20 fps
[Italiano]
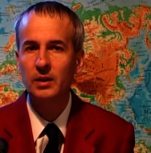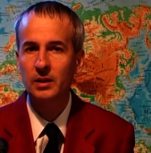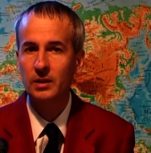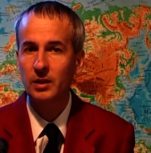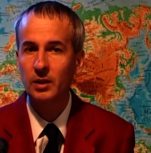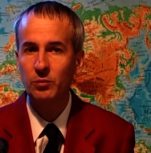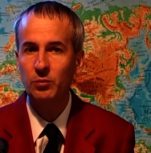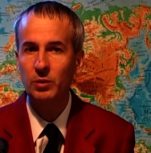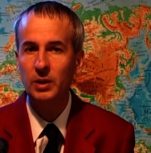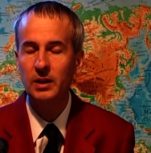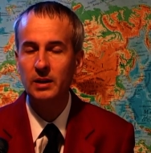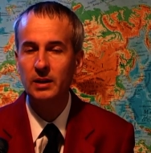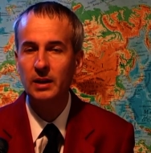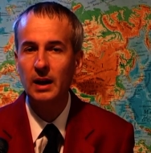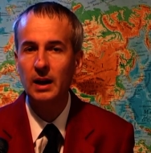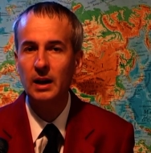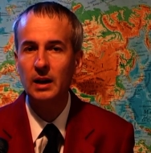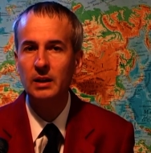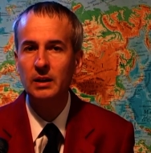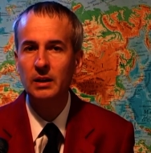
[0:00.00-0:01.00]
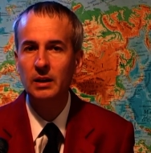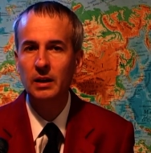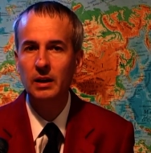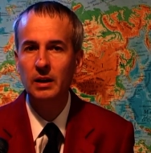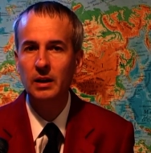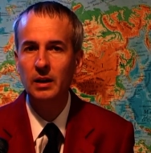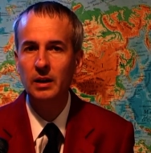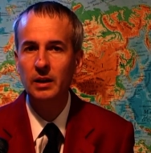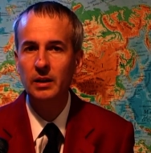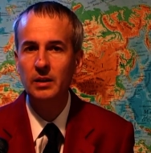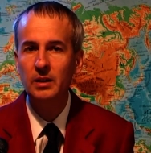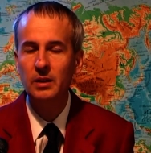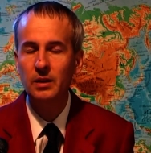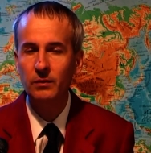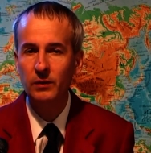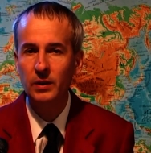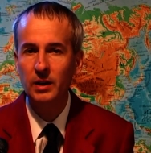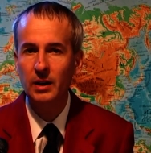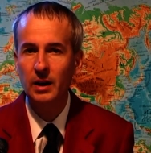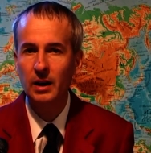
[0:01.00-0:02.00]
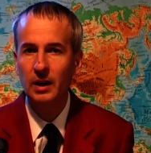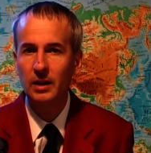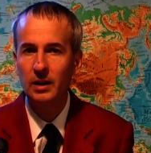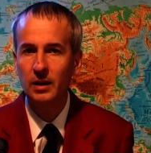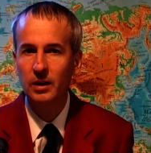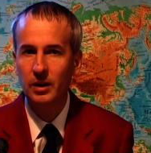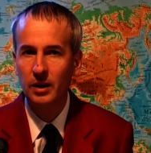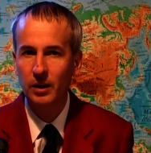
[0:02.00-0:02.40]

tranquillità eh, in via eh,